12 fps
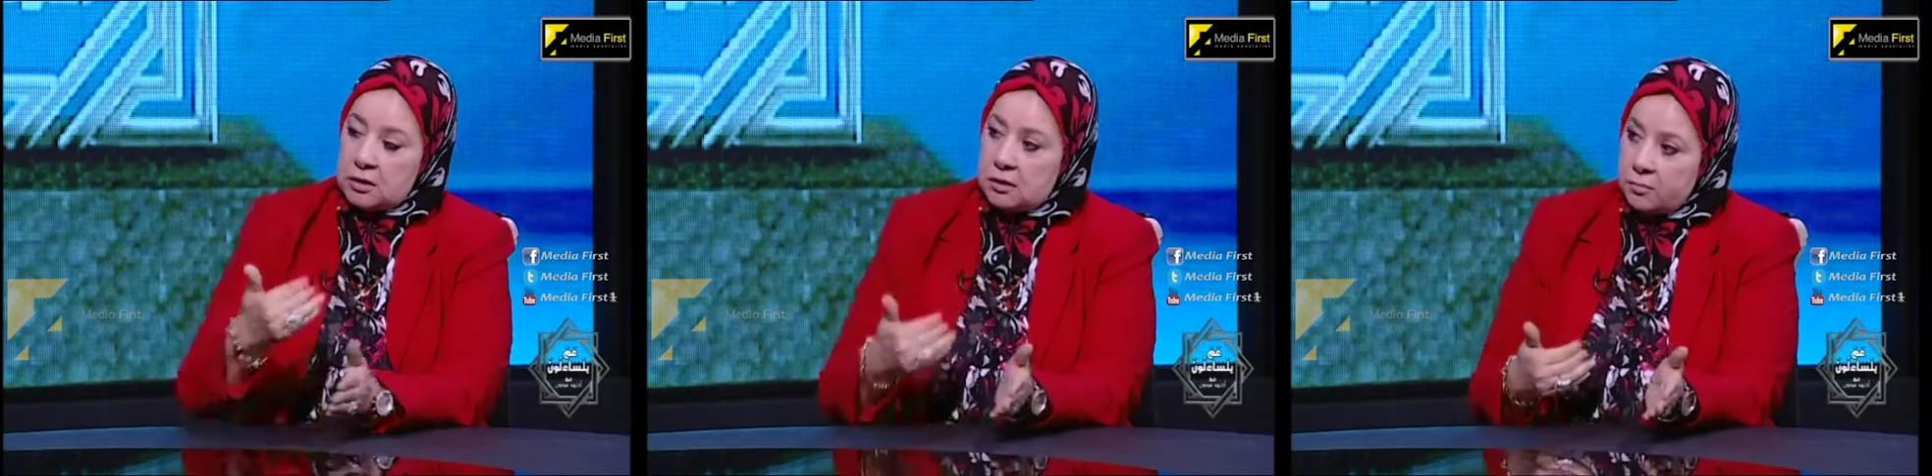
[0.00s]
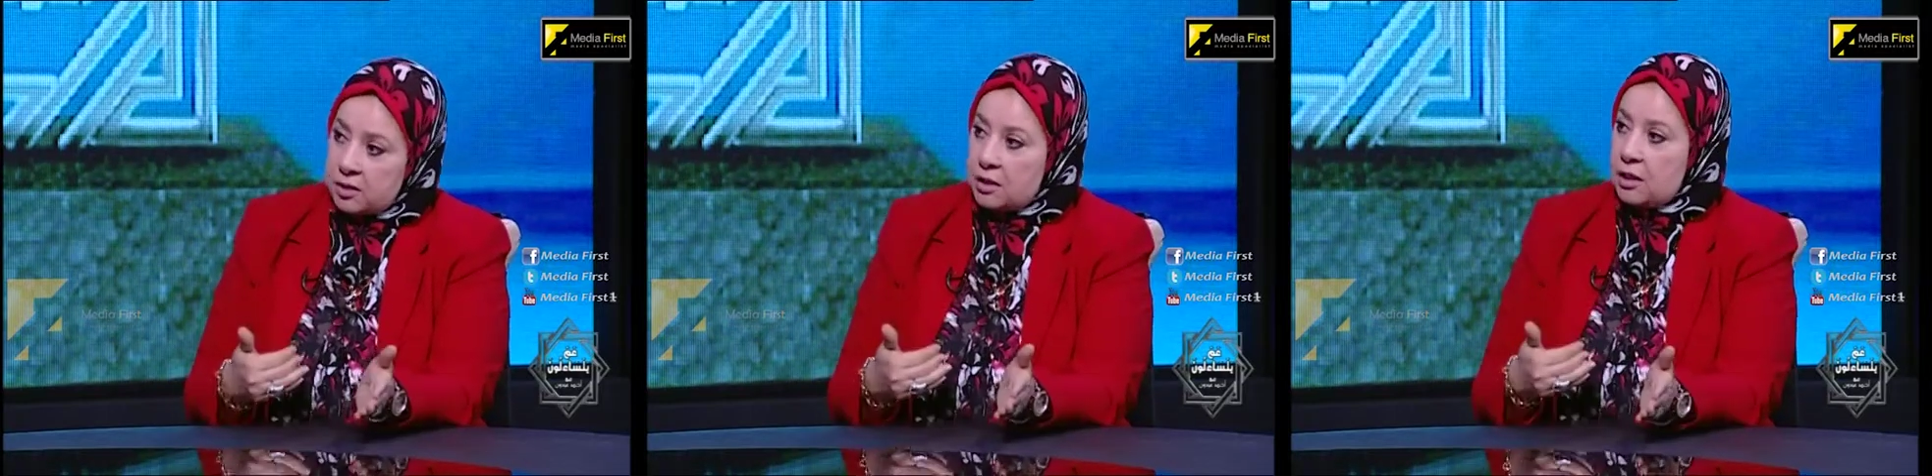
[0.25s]

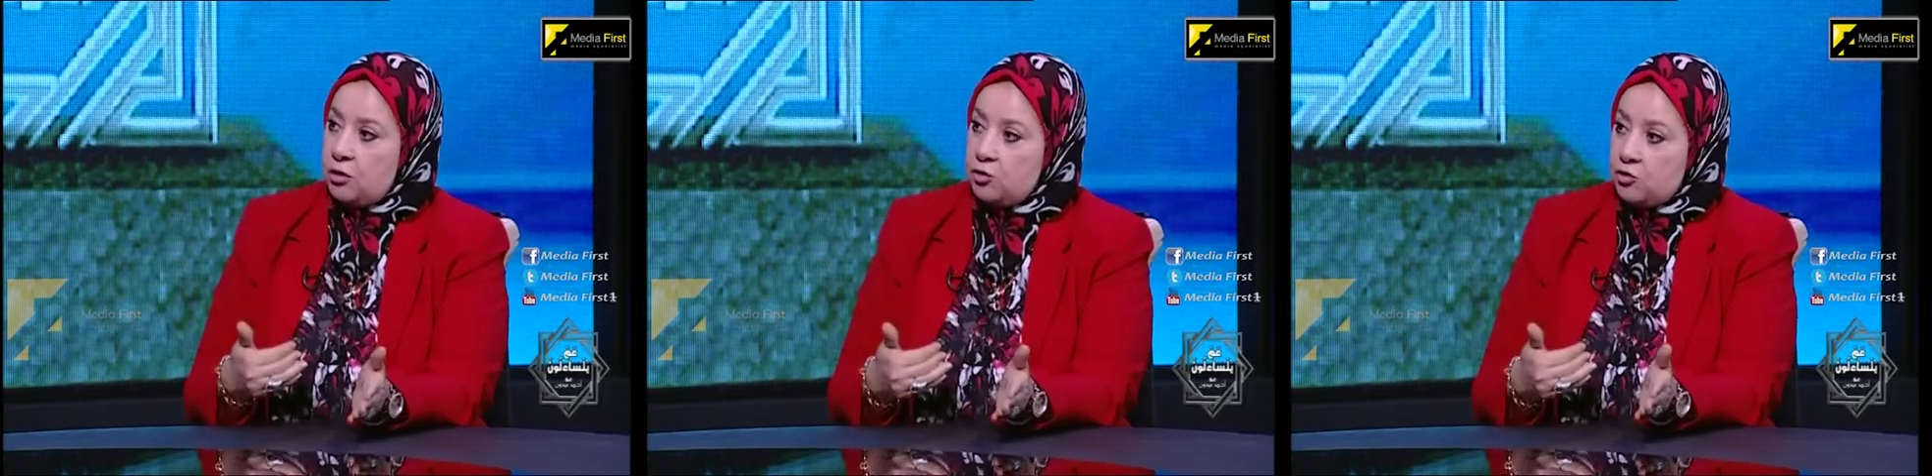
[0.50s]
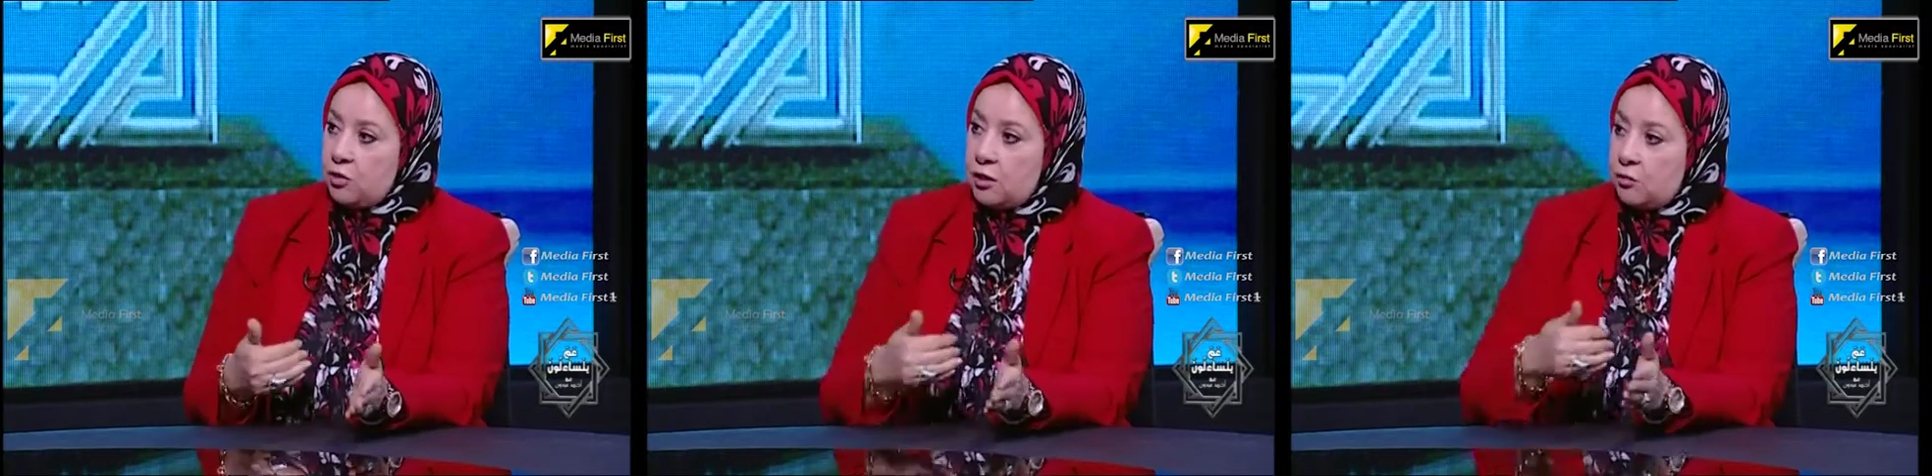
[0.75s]
كده بيرجع
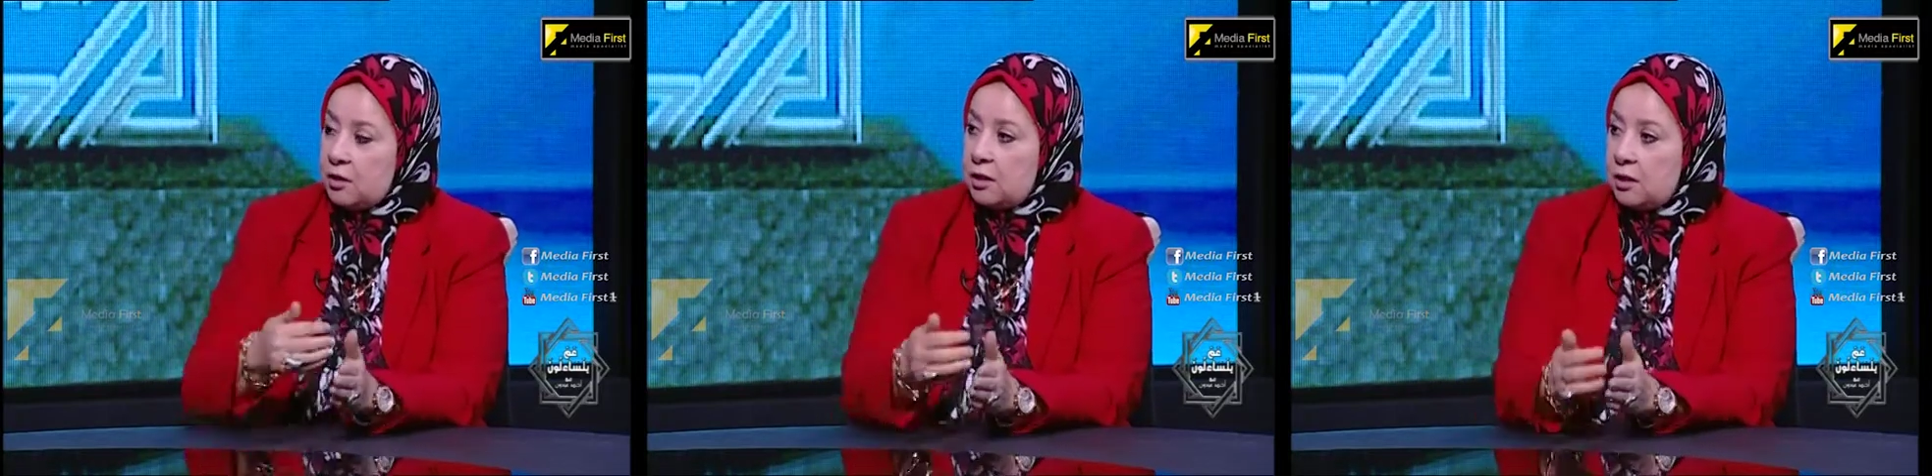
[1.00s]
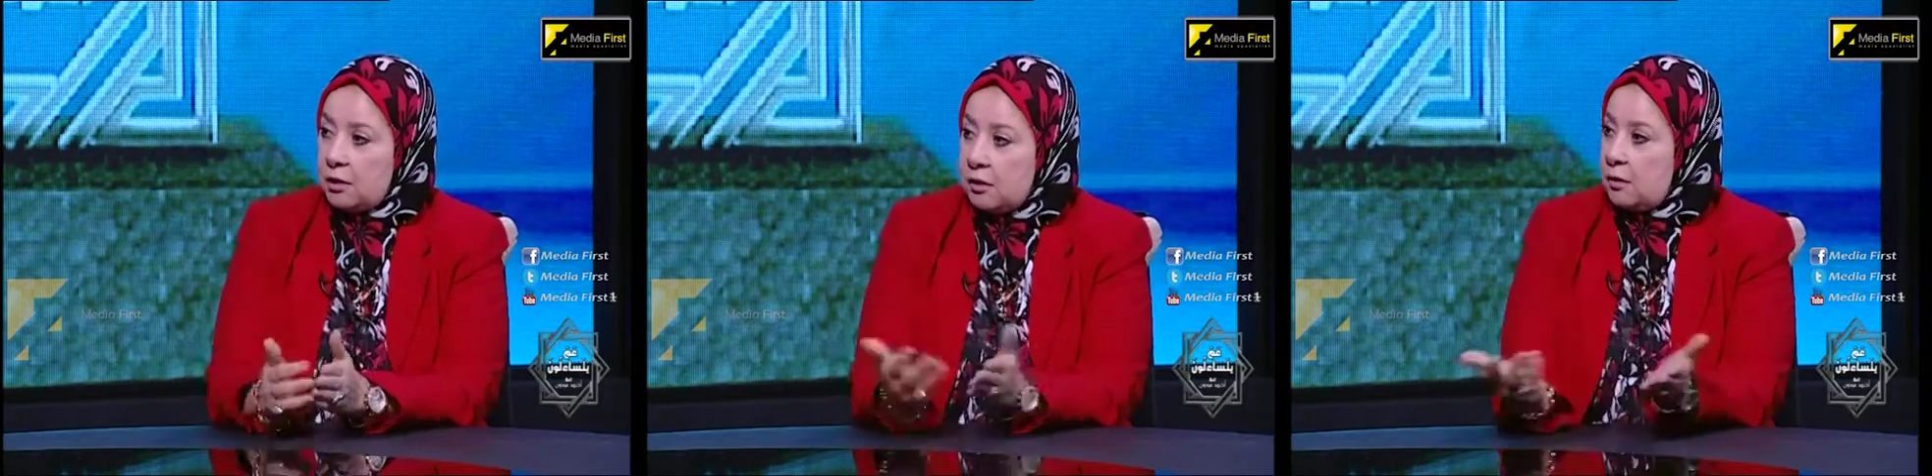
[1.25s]
للزوجه
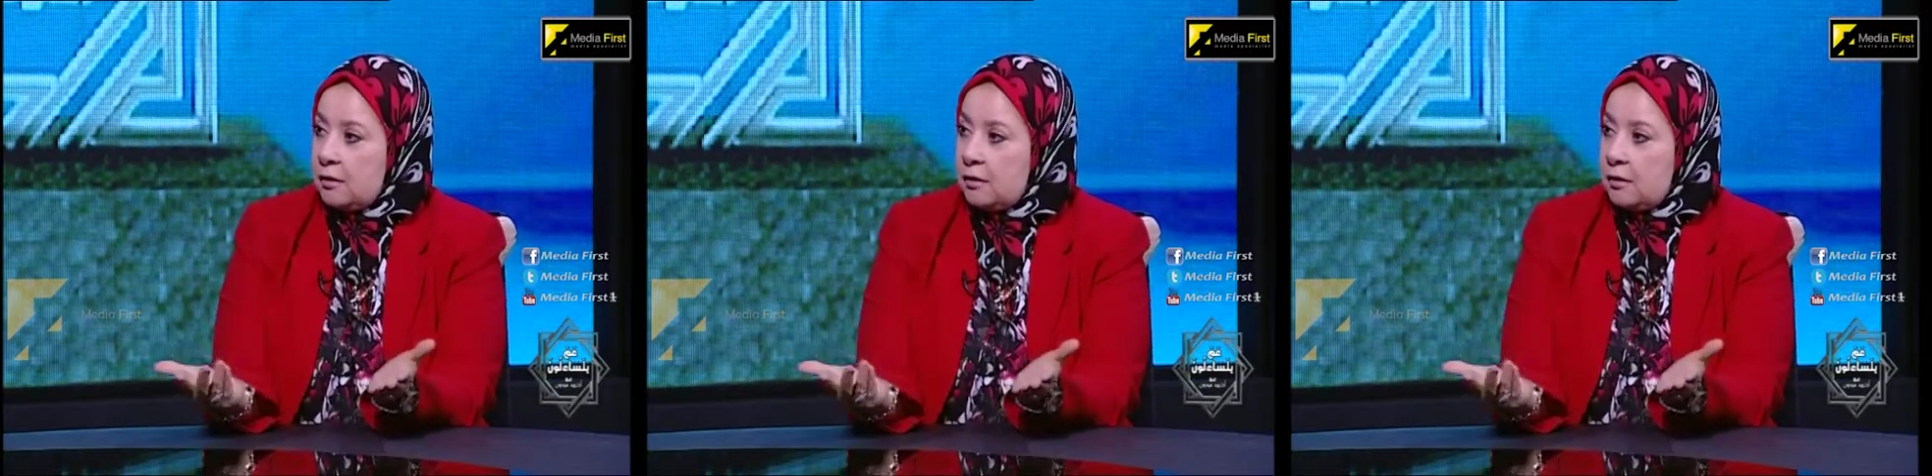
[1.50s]
الاولانيه